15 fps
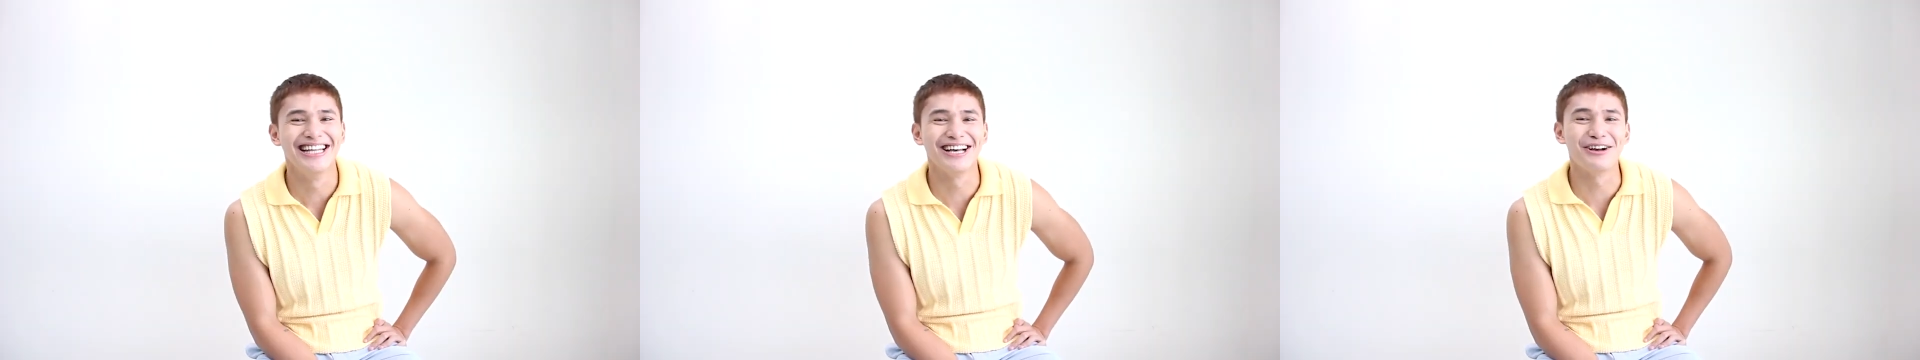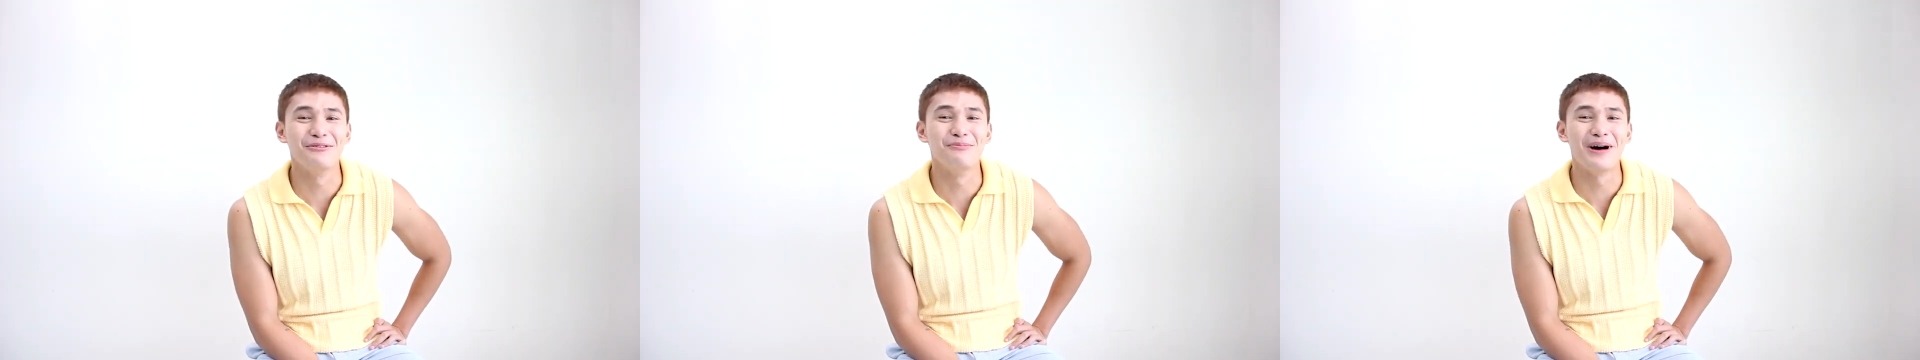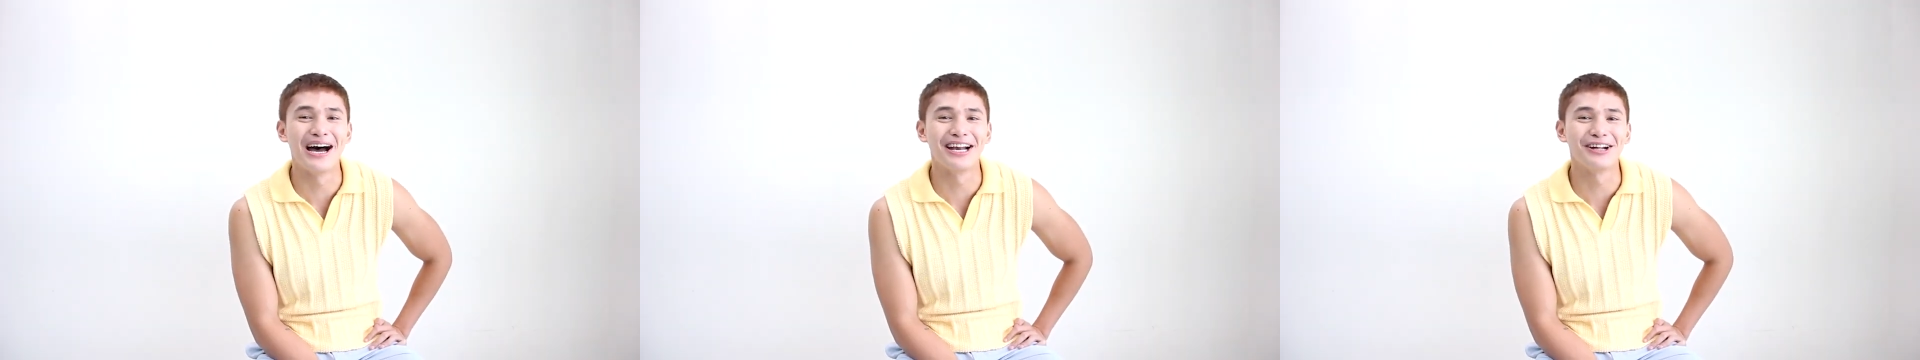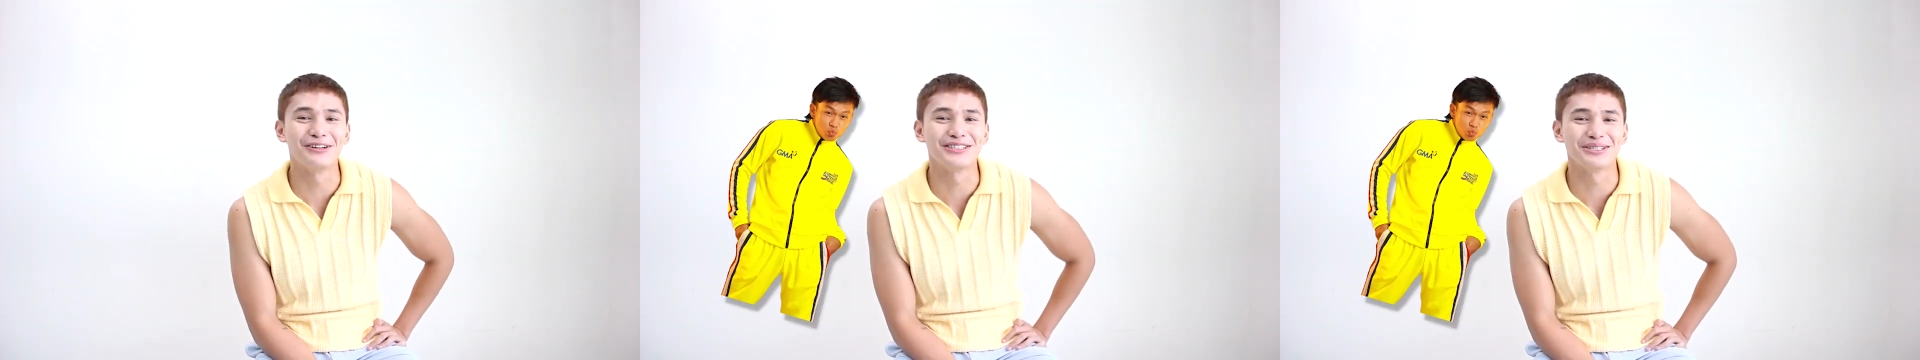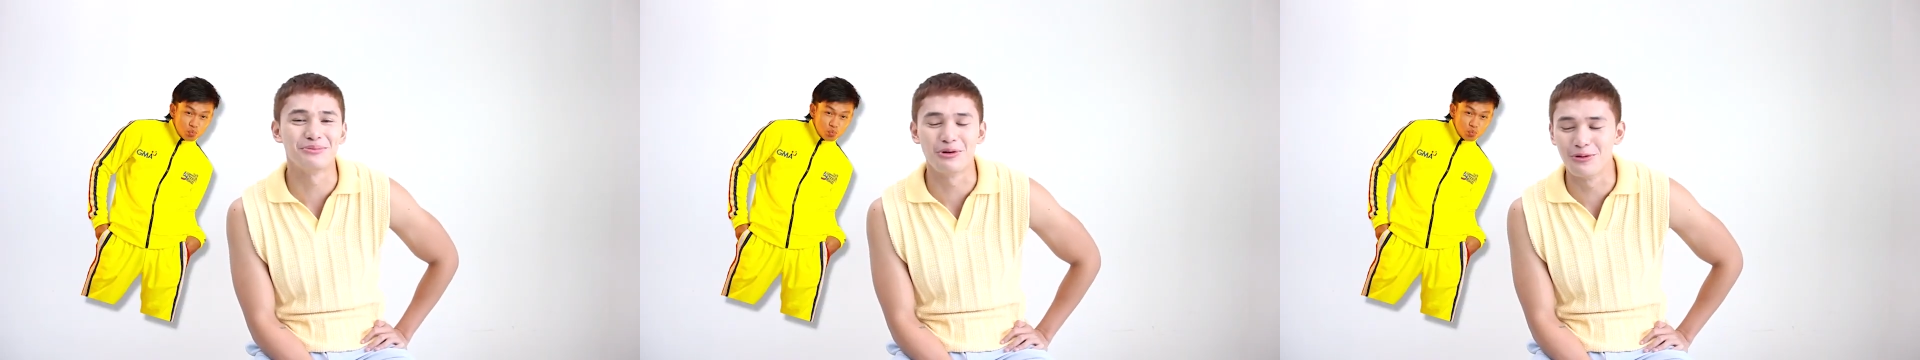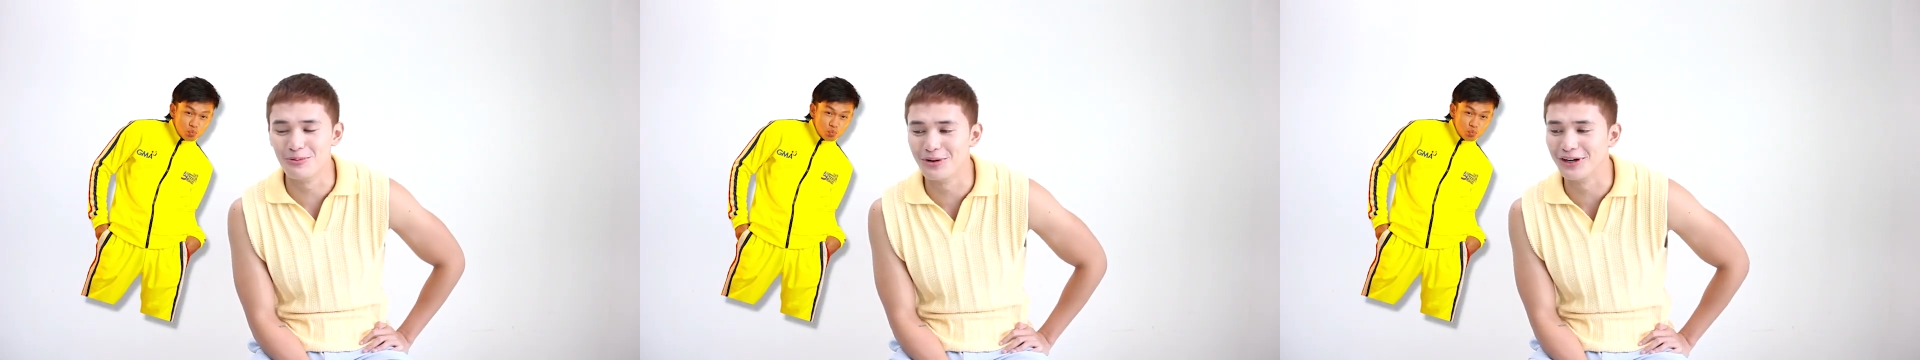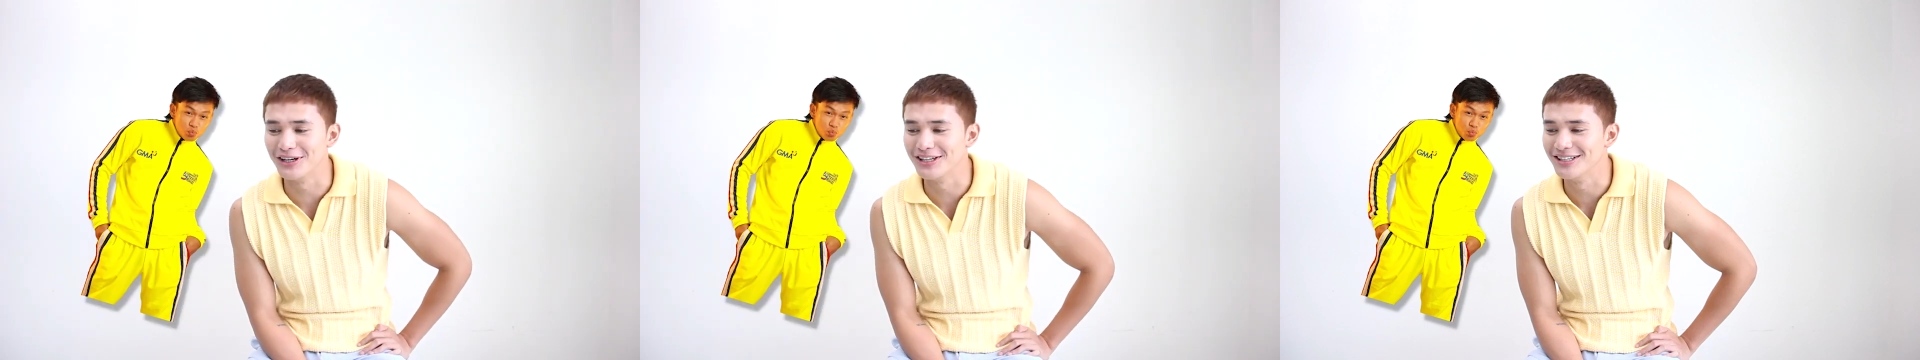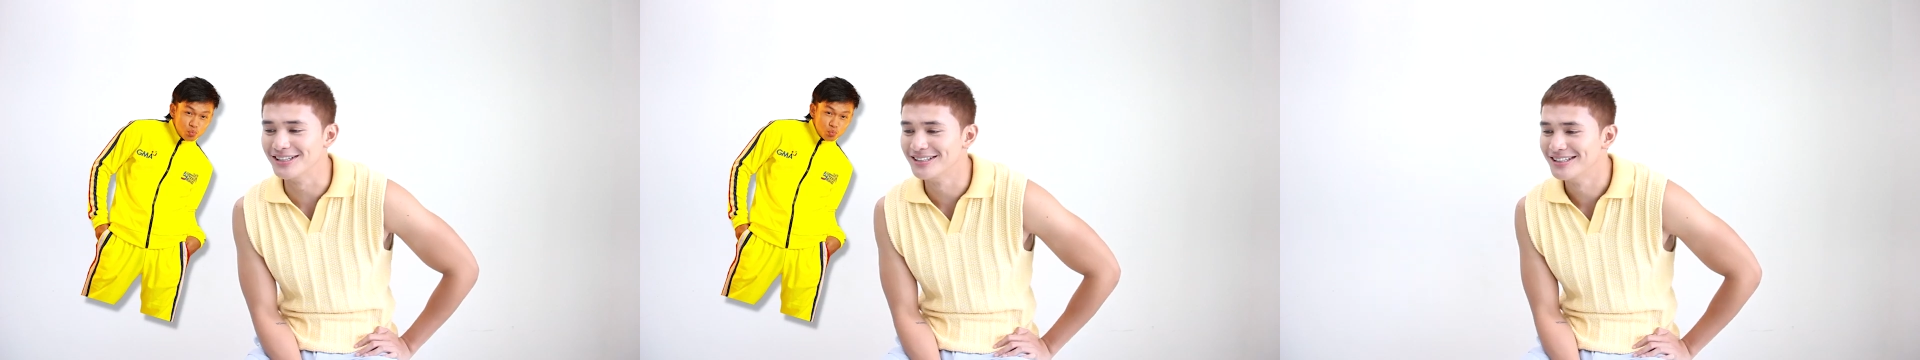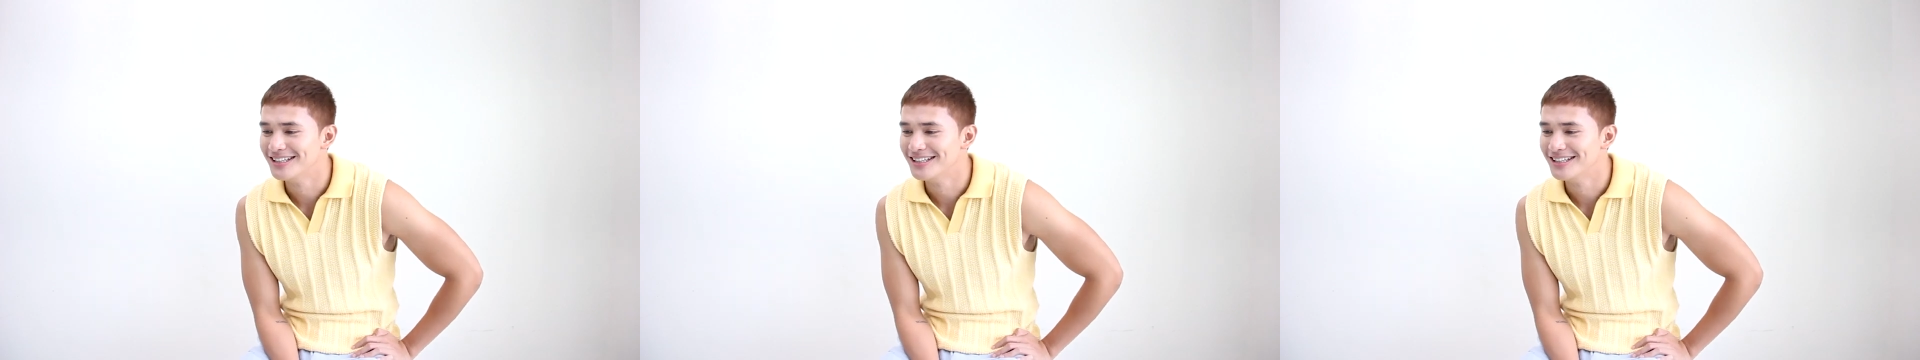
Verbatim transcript: Hindi, kumpare ko si Buboy.